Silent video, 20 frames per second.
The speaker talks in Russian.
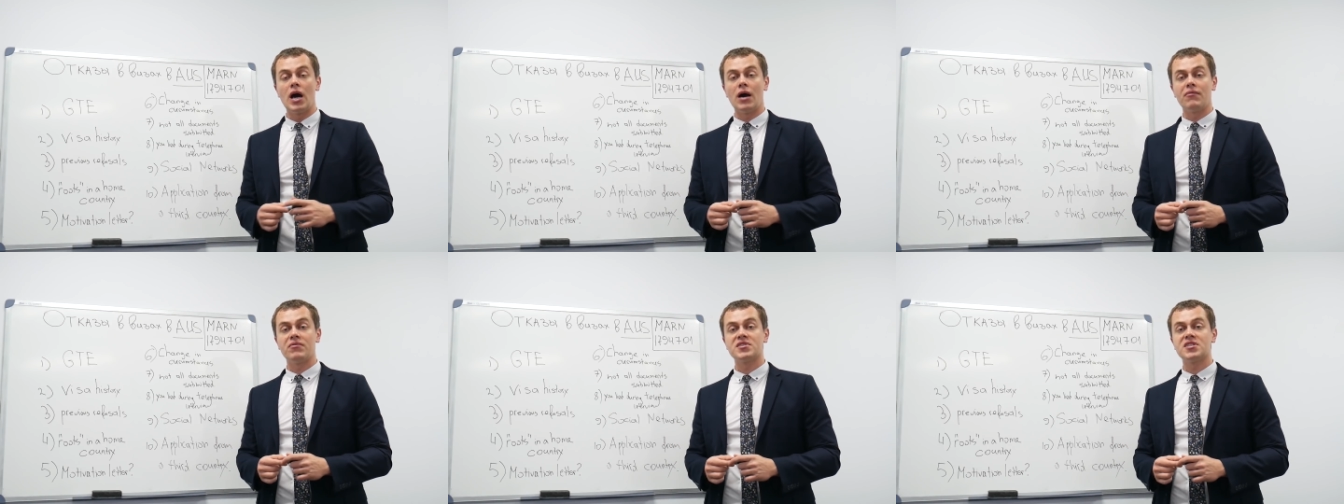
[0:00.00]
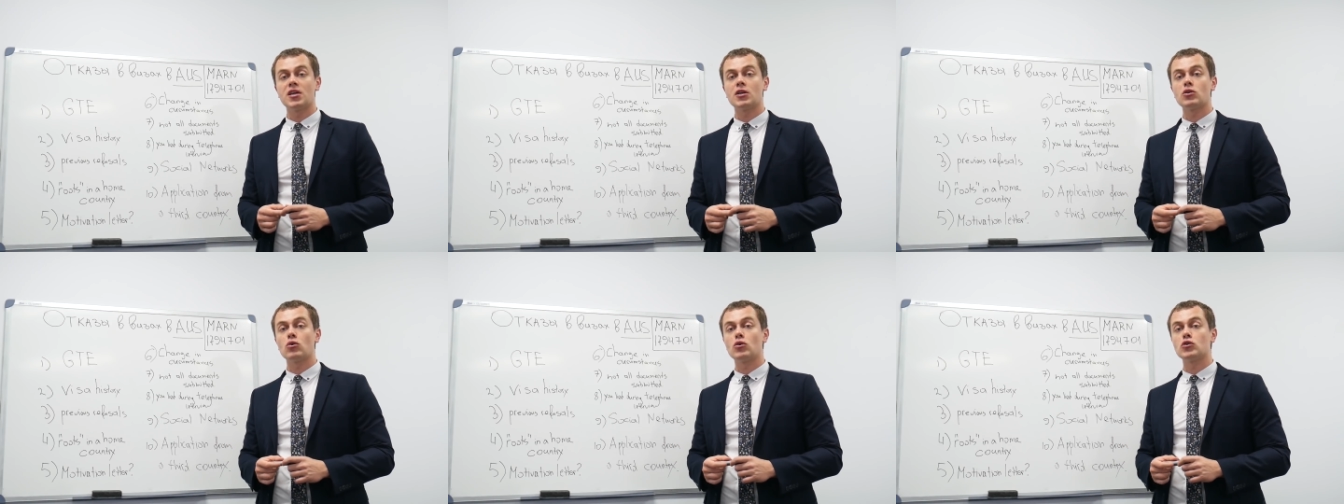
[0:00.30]

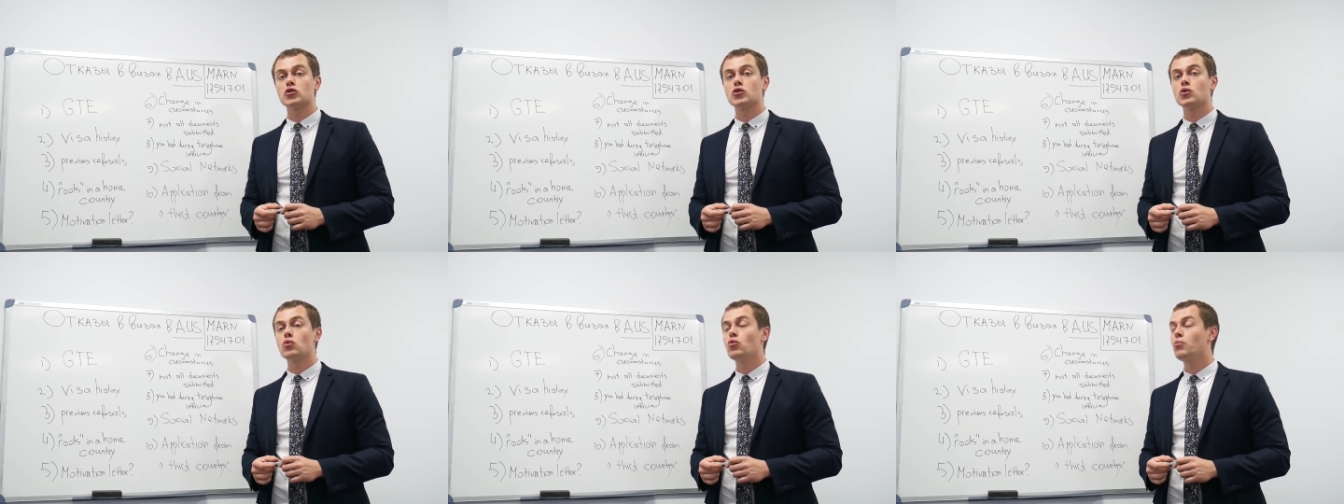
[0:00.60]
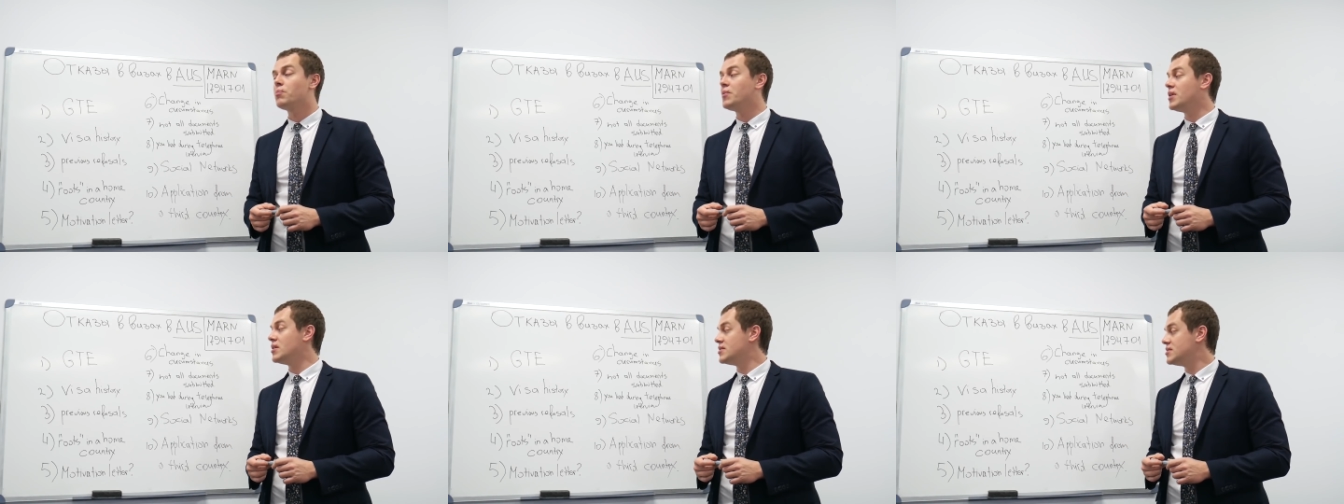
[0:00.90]
Офицер должен
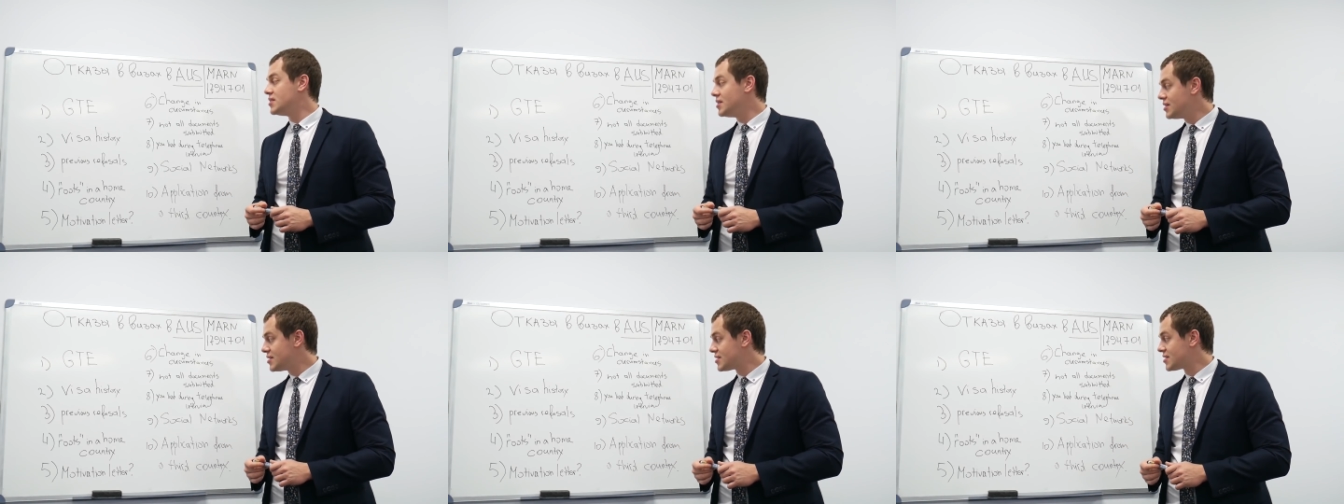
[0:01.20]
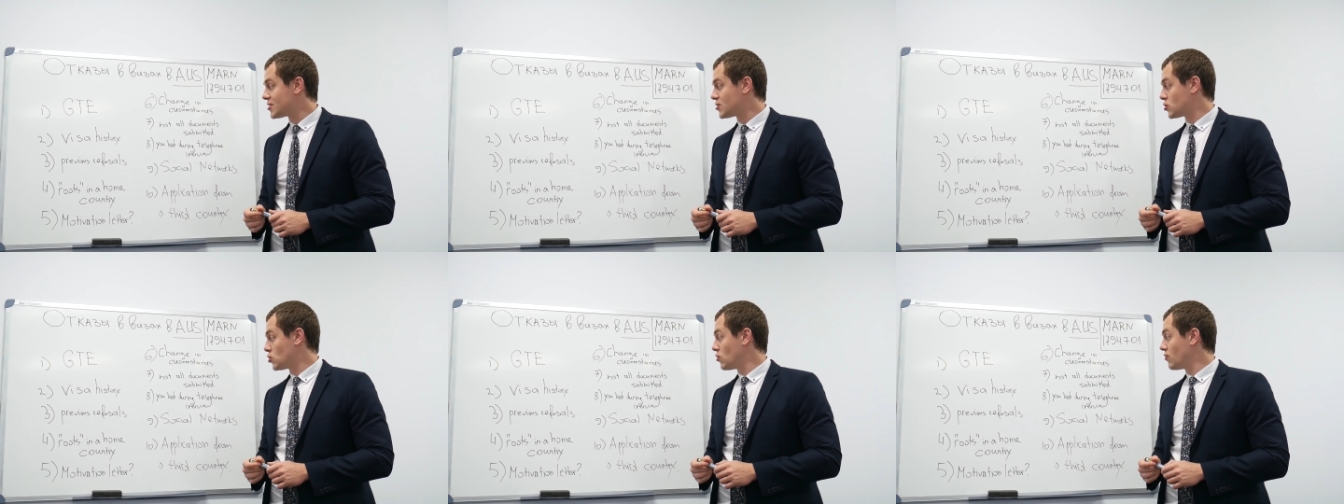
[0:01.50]

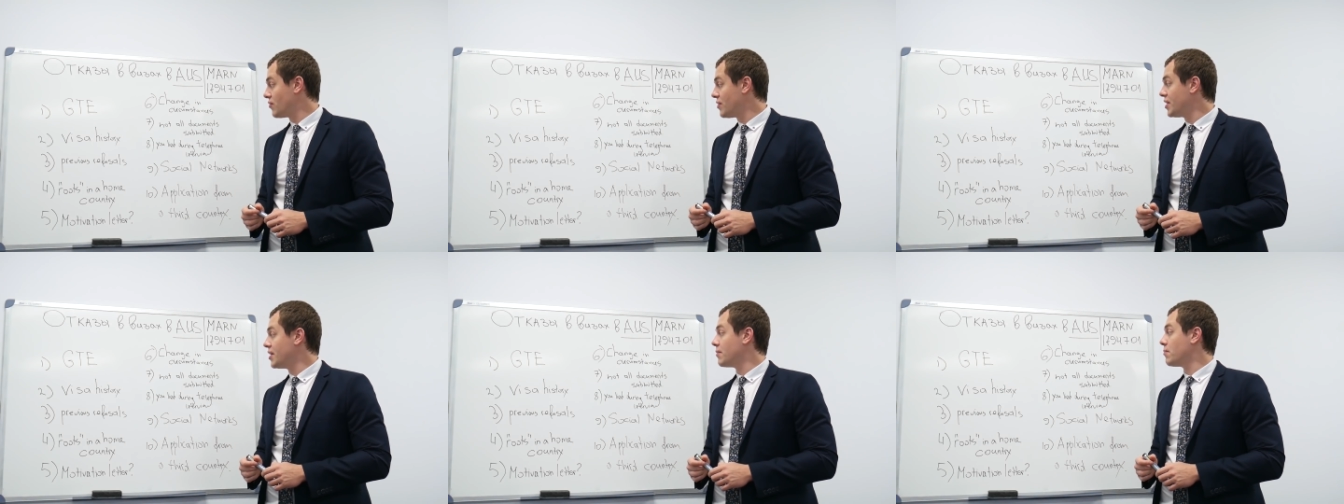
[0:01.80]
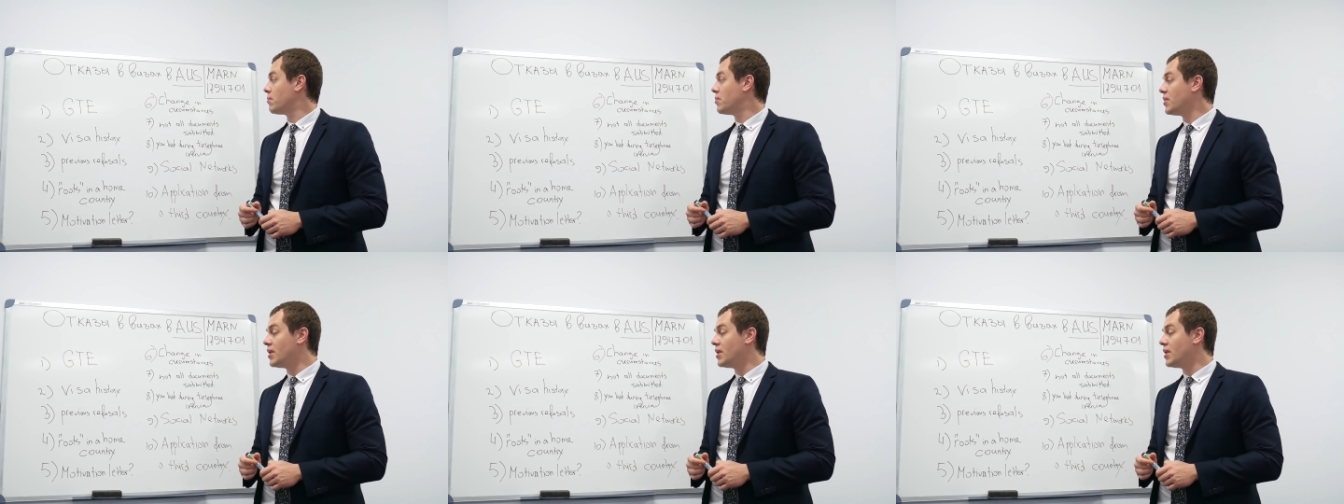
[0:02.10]
убедиться, что вы